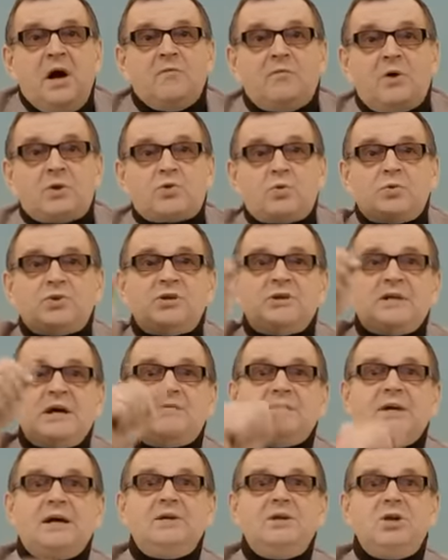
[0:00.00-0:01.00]
Вот тут
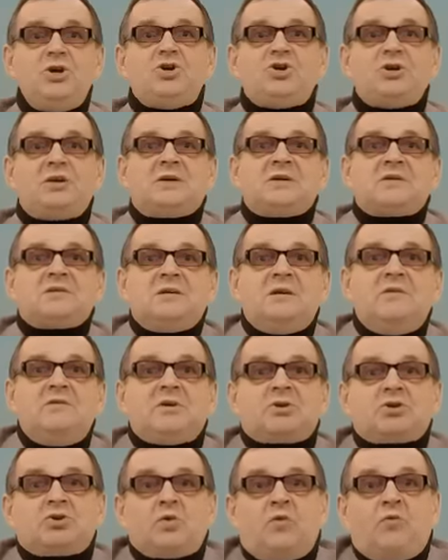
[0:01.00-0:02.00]
недавно Онищенко
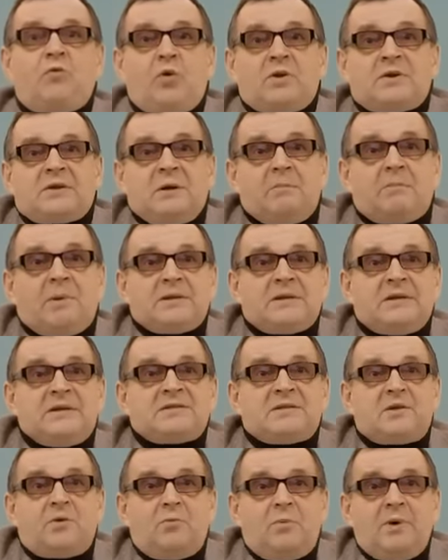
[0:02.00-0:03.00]
заявил, что водка по
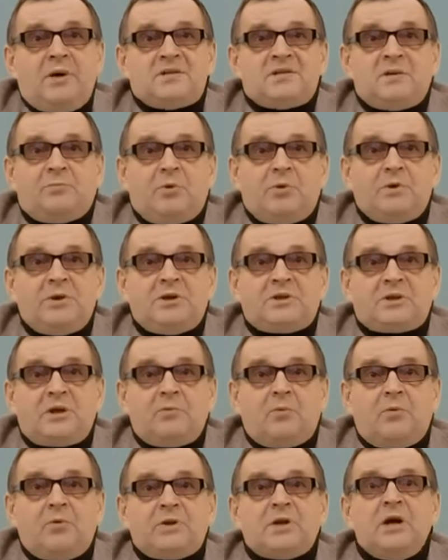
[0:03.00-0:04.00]
300 рублей за пол-литра
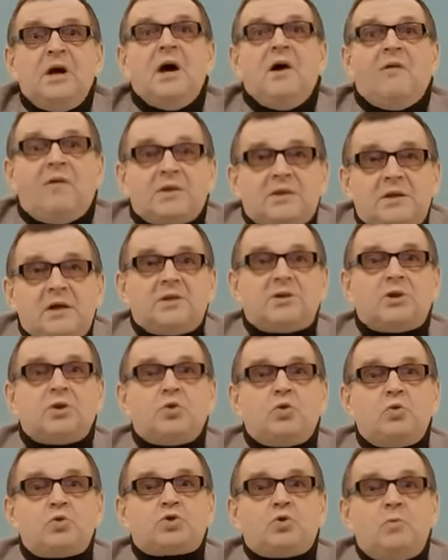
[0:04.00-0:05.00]
будет. Вот это
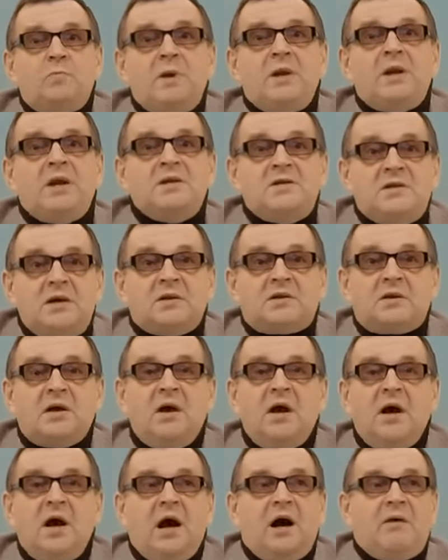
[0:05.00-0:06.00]
душу бередит,
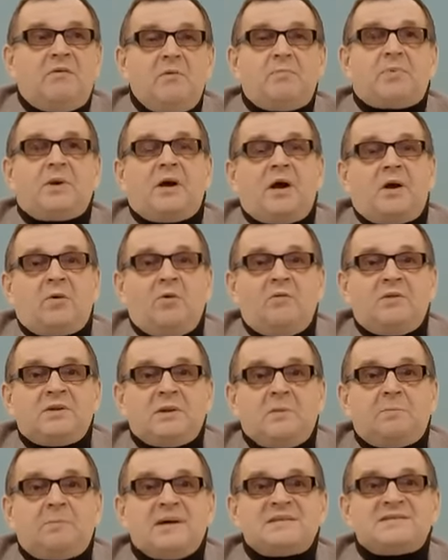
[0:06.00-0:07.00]
а вы про
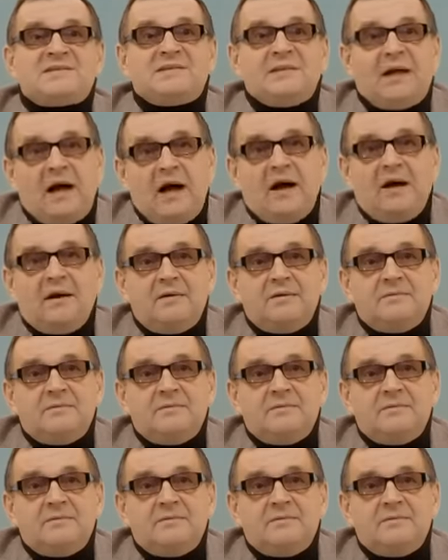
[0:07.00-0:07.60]
какого-то посла.